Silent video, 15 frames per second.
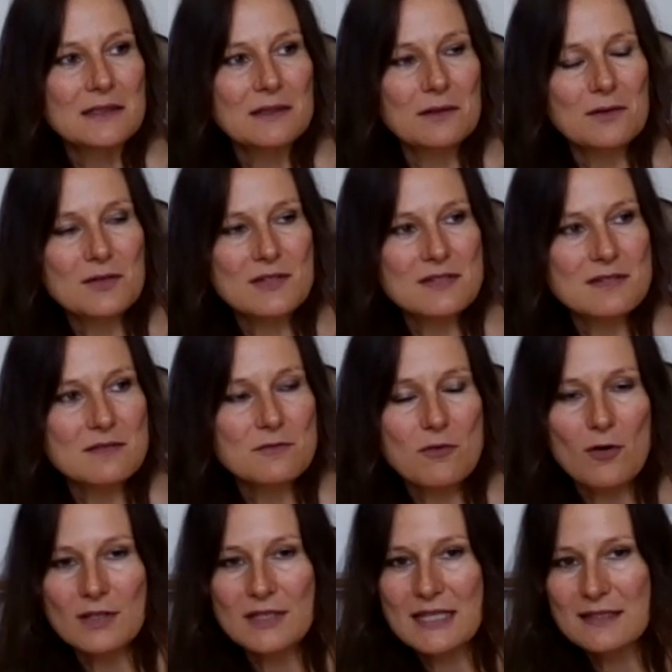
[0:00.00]
Und ein
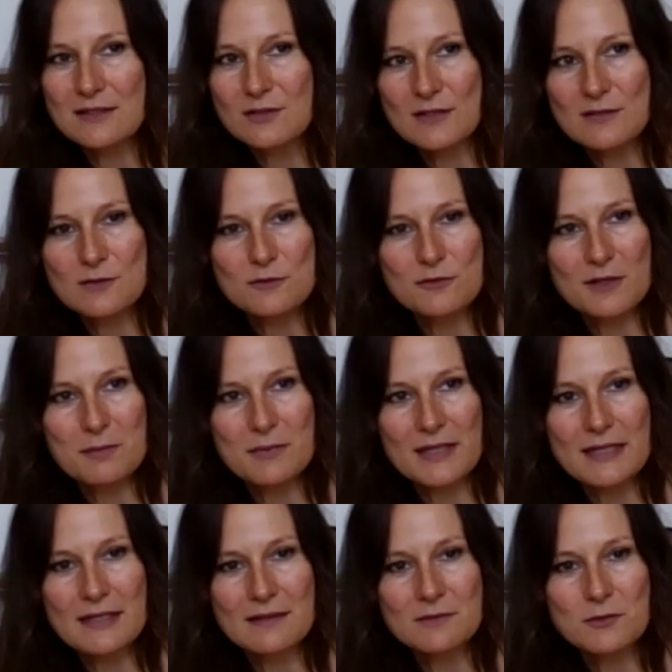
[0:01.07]
Wochenende dort zu
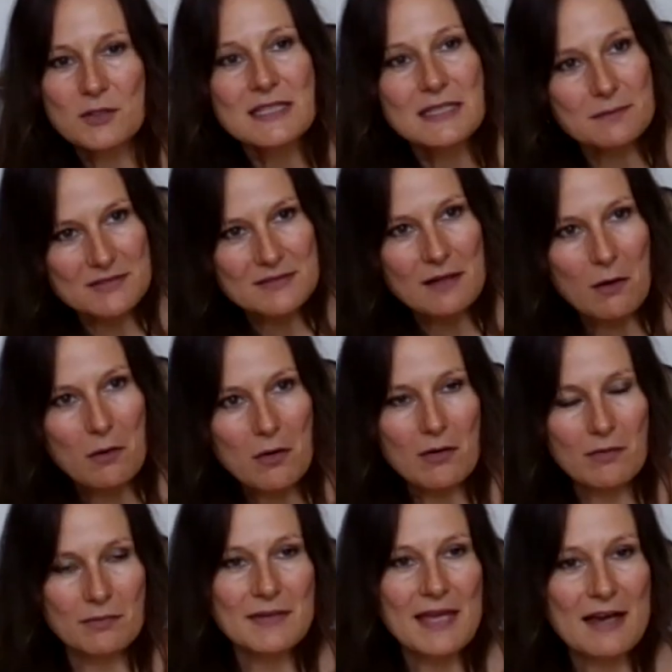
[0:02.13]
verbringen, dort gebe ich auch
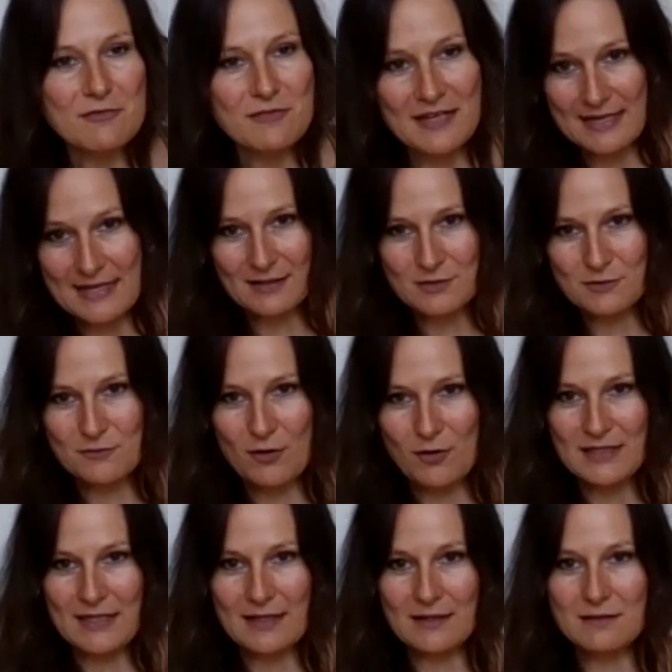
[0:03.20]
ja verlängerte
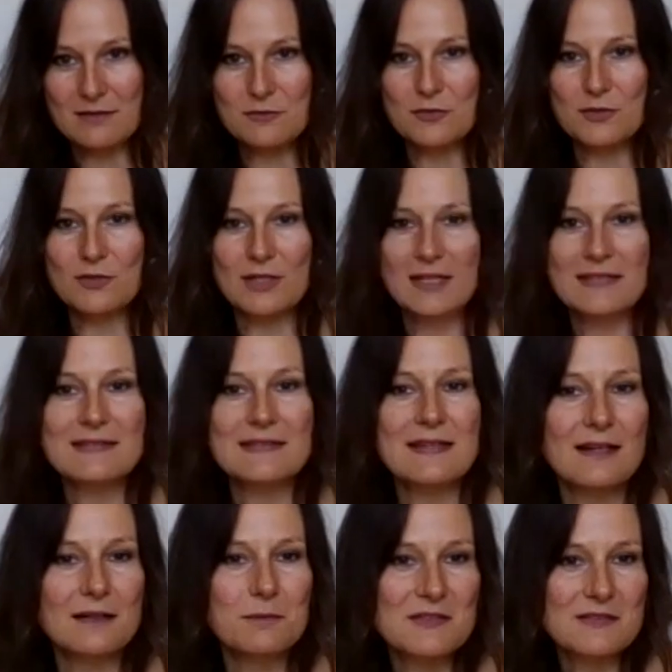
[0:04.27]
Wochenenden von
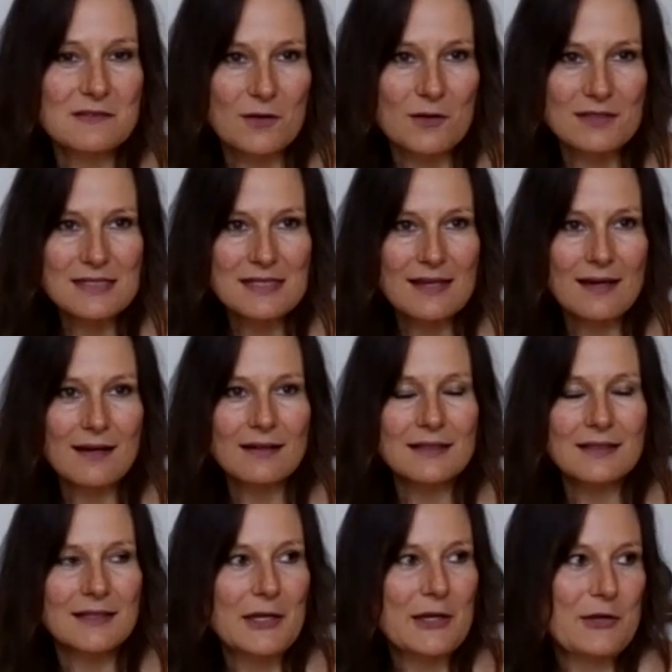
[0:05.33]
Donnerstag bis Sonntag.
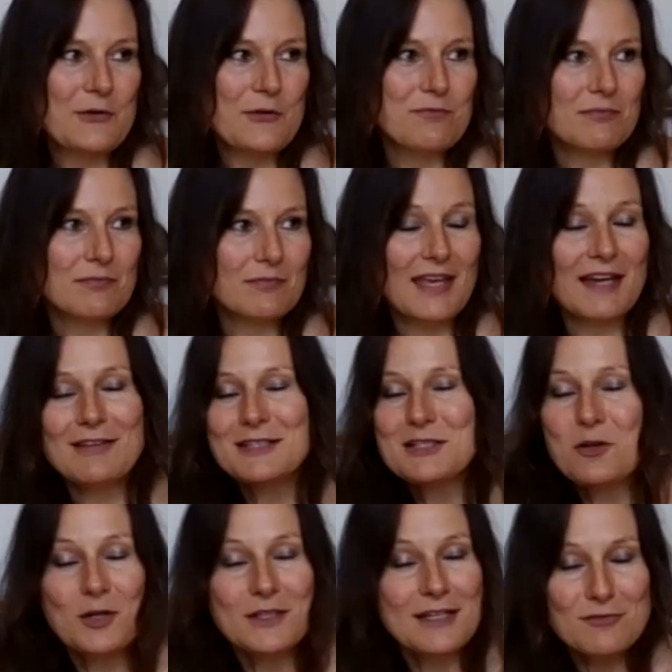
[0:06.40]
Ja, weil die
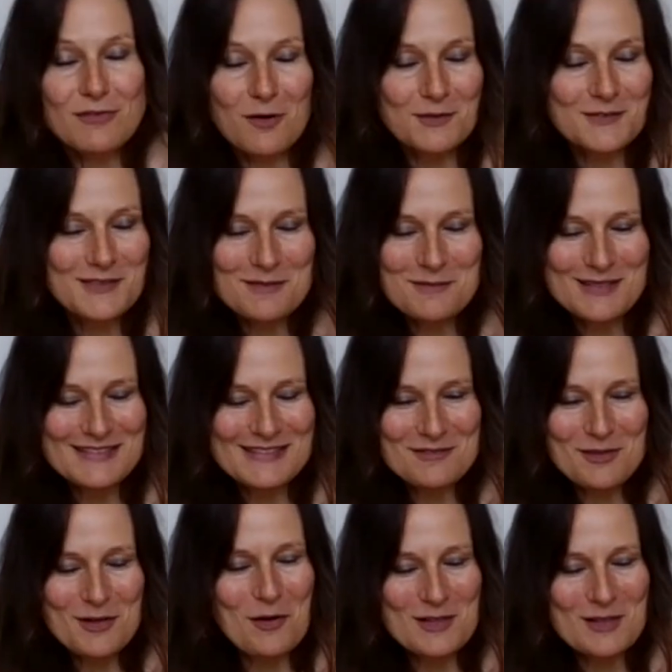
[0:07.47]
Leute erfahrungsgemäß
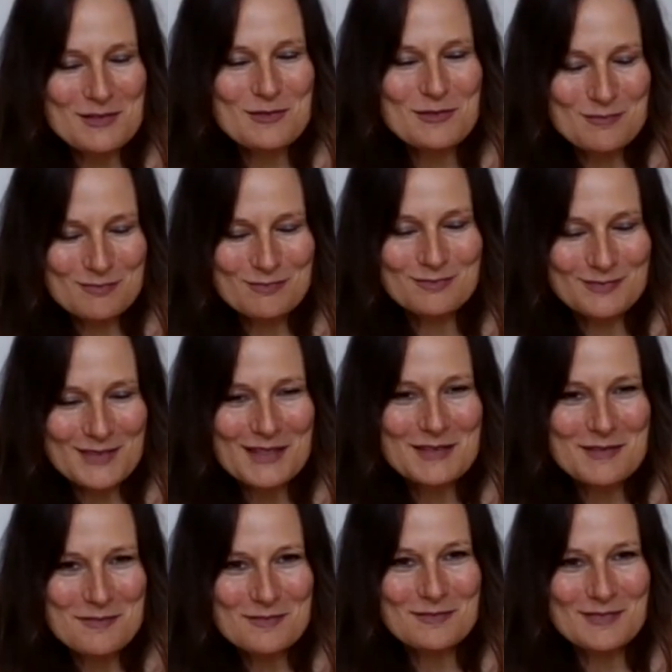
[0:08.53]
einfach auch nicht nach,
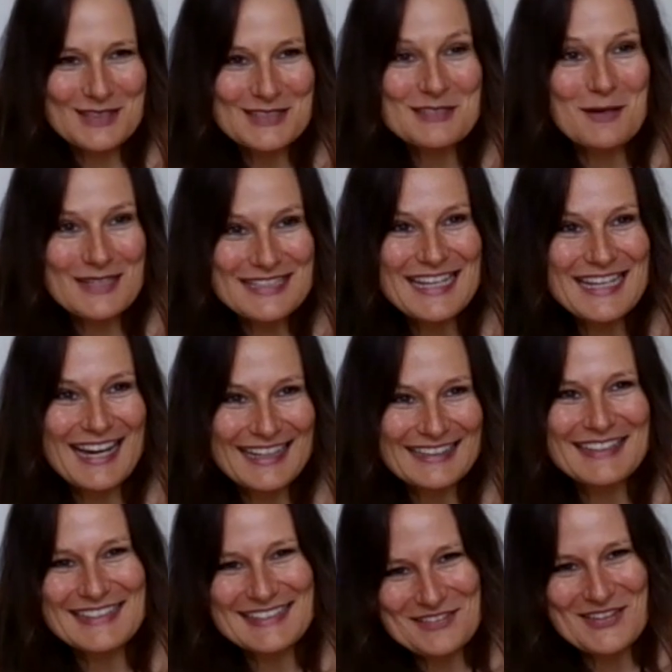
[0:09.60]
einem, nach zwei Tagen,
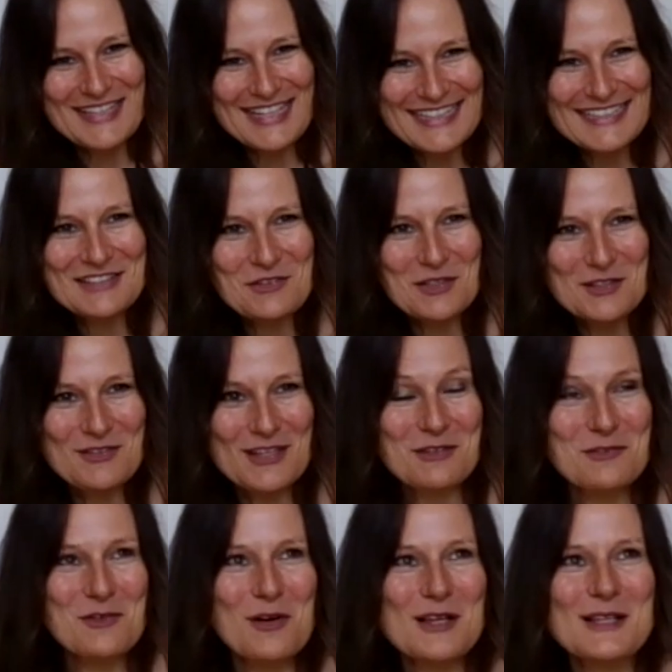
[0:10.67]
nach zwei Nächten dort weg
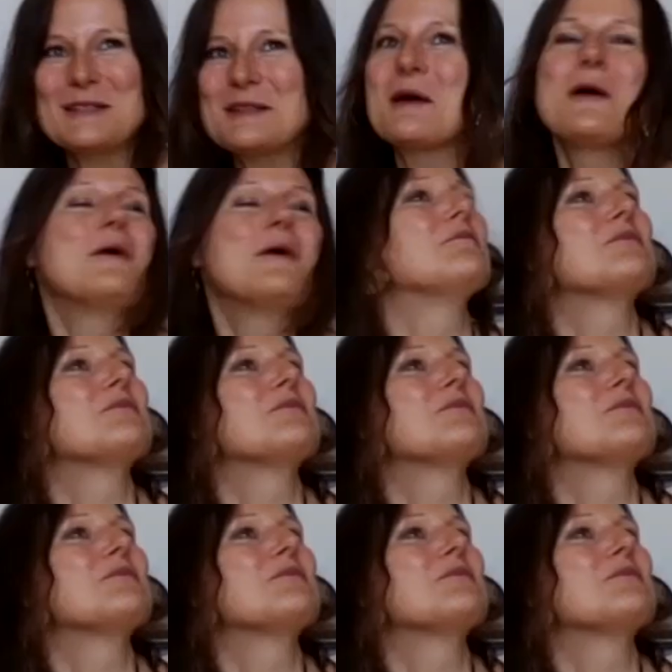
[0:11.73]
wollen.